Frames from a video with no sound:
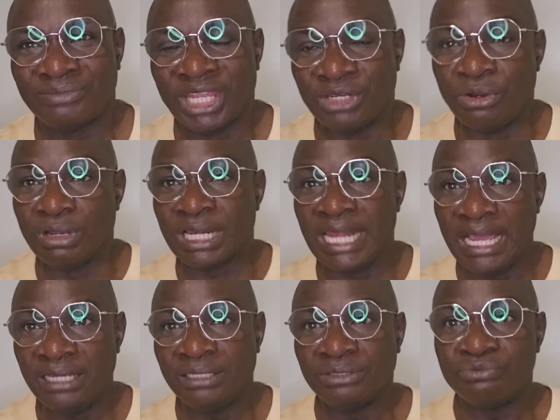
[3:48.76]
Donc
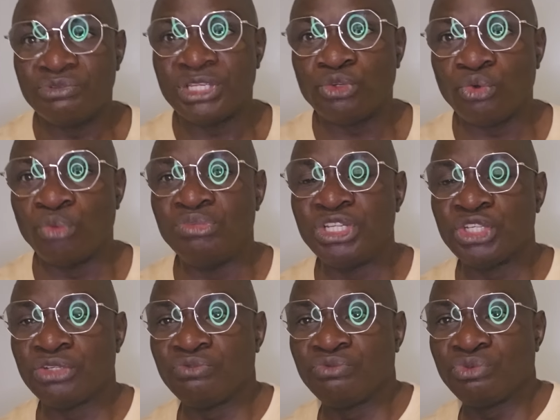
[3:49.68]
là, vous êtes
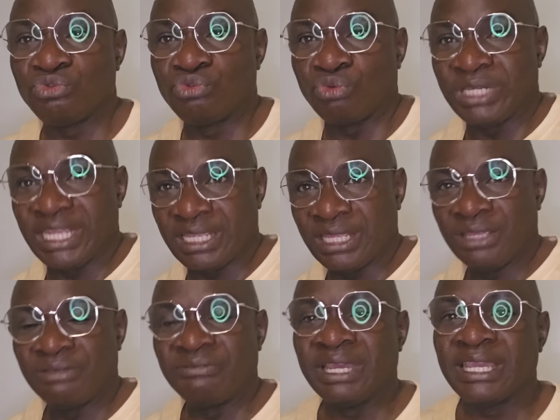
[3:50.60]
obligé de vous tourner
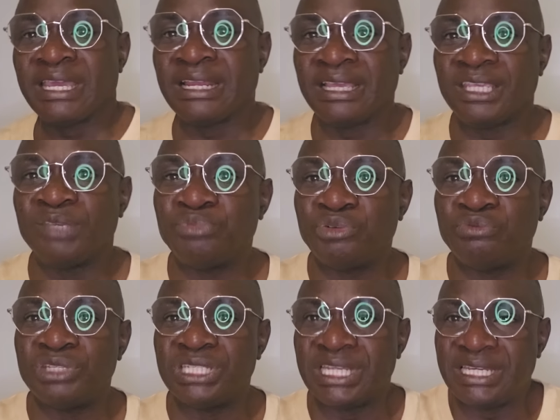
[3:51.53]
vers quelqu'un qui peut
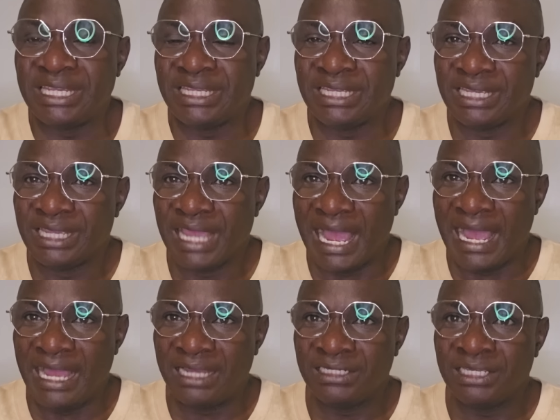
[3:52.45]
vous aider
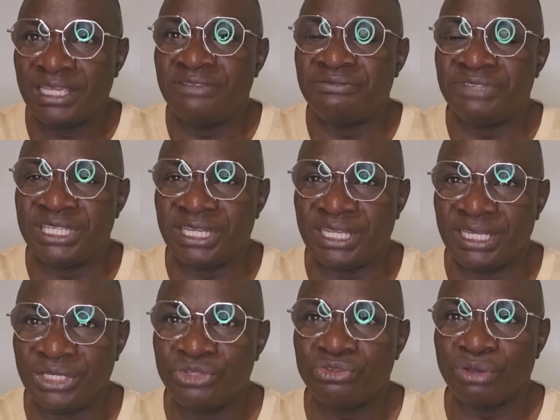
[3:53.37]
à éviter
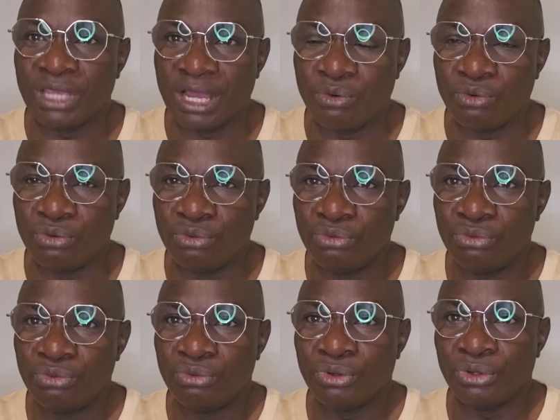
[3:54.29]
ce chaos
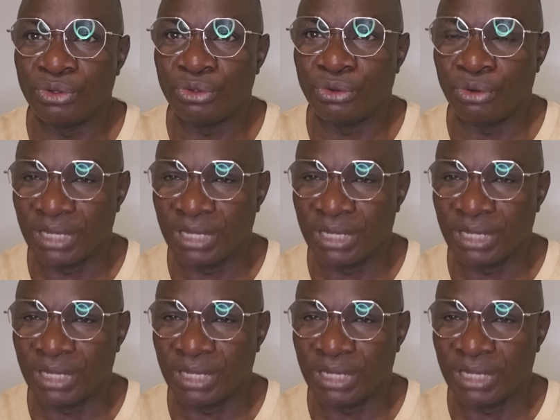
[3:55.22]
euh,